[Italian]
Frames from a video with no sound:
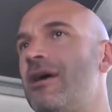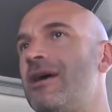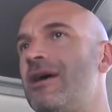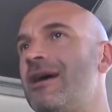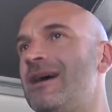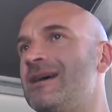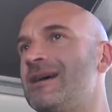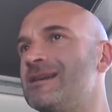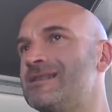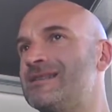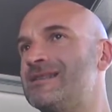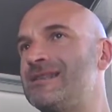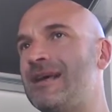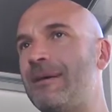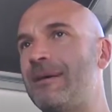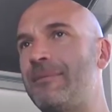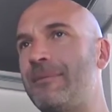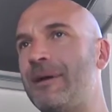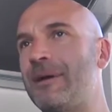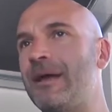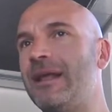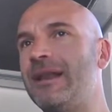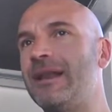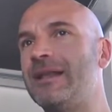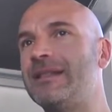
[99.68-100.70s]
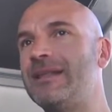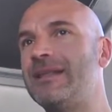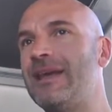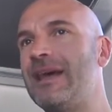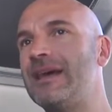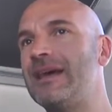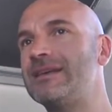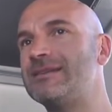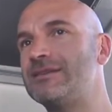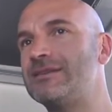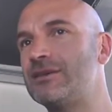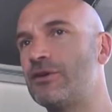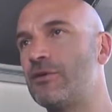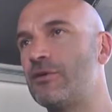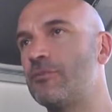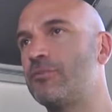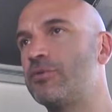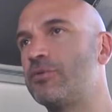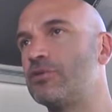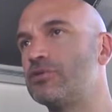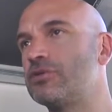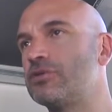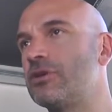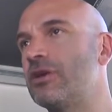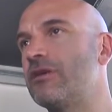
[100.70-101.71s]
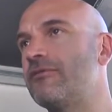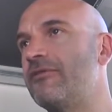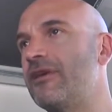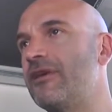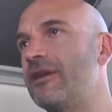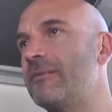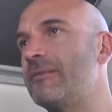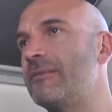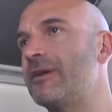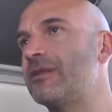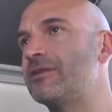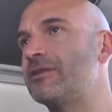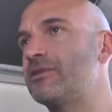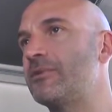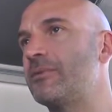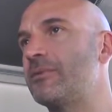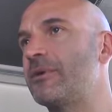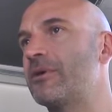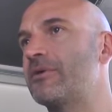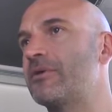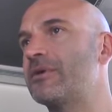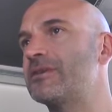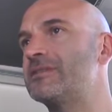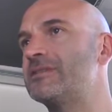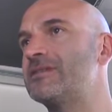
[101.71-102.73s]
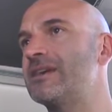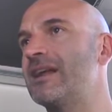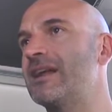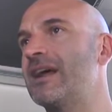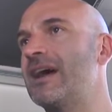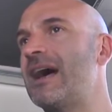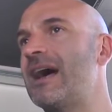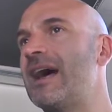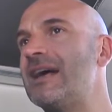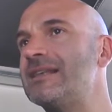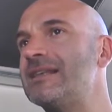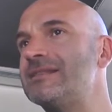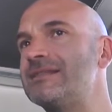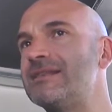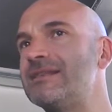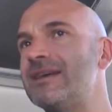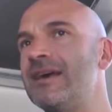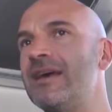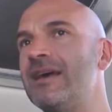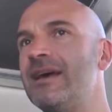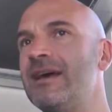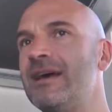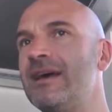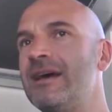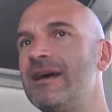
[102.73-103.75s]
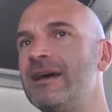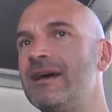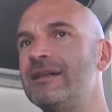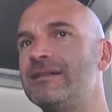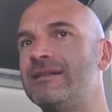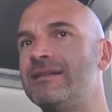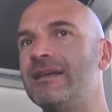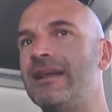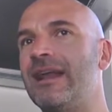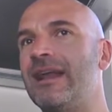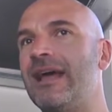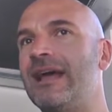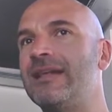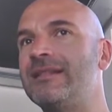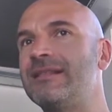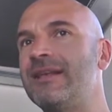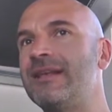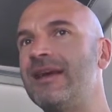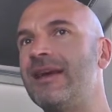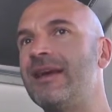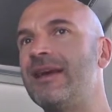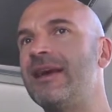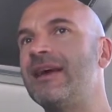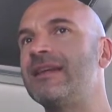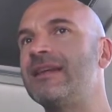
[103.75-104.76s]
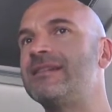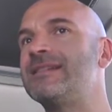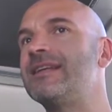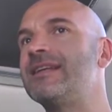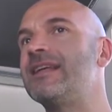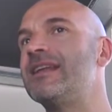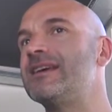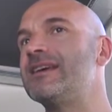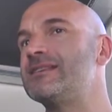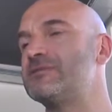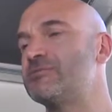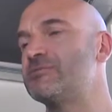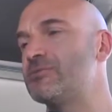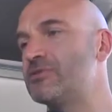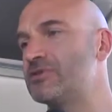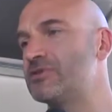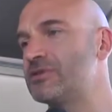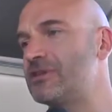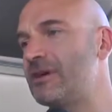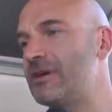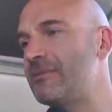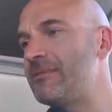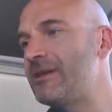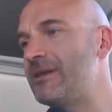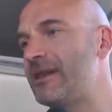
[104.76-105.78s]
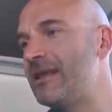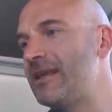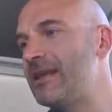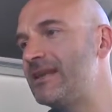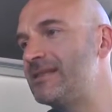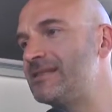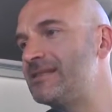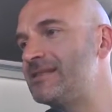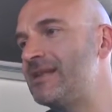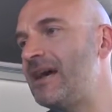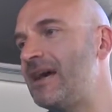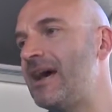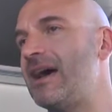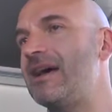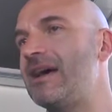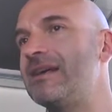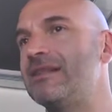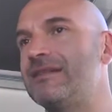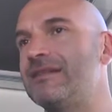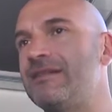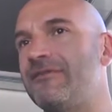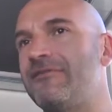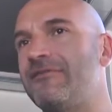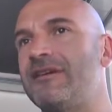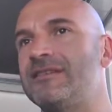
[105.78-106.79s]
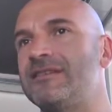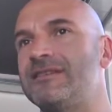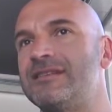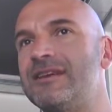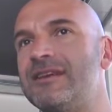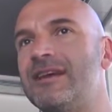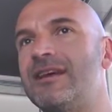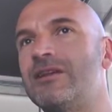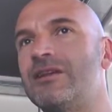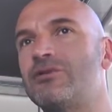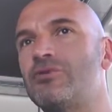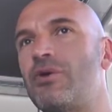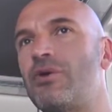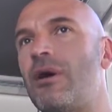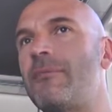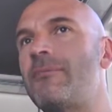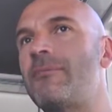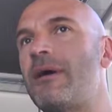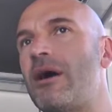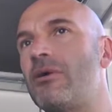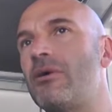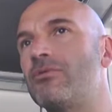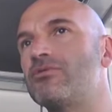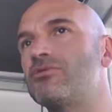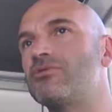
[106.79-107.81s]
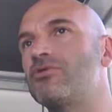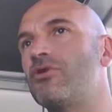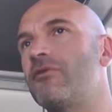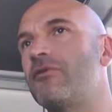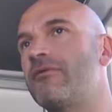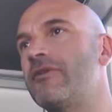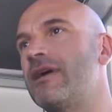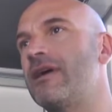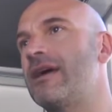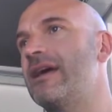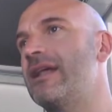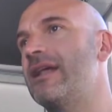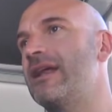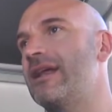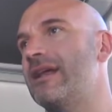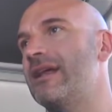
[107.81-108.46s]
Gli avversari sono tutti temibili. Quando inizia una stagione ci sono mille incertezze, ci sono tanti innesti nuovi e la squadra deve ancora trovare la sua identità.